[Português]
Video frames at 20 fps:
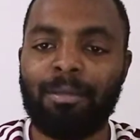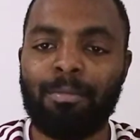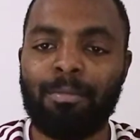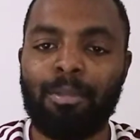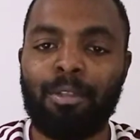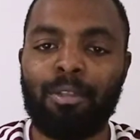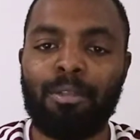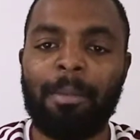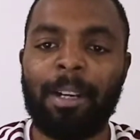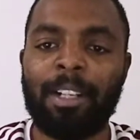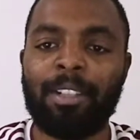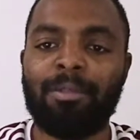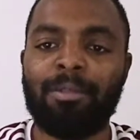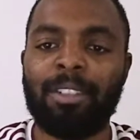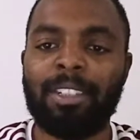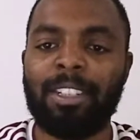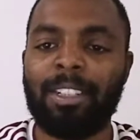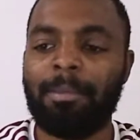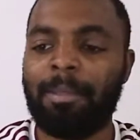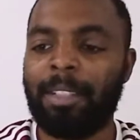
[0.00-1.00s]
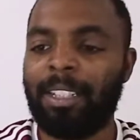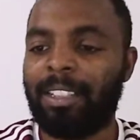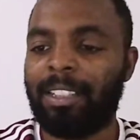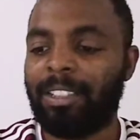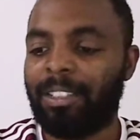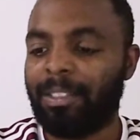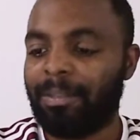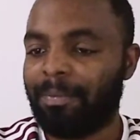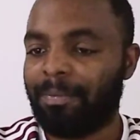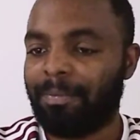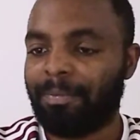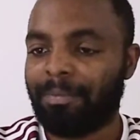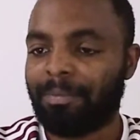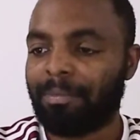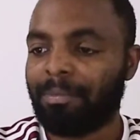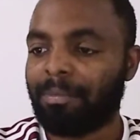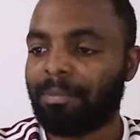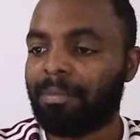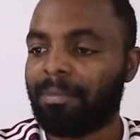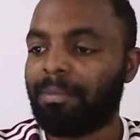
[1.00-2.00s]
pouco mais de duas semanas,
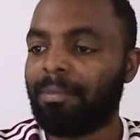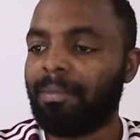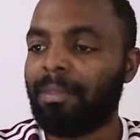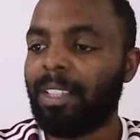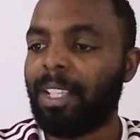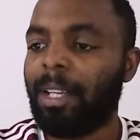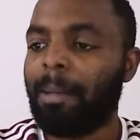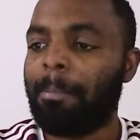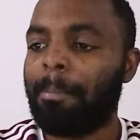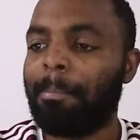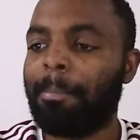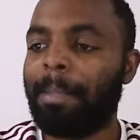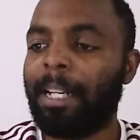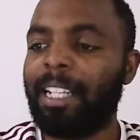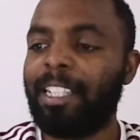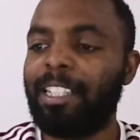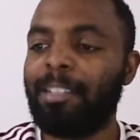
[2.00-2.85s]
para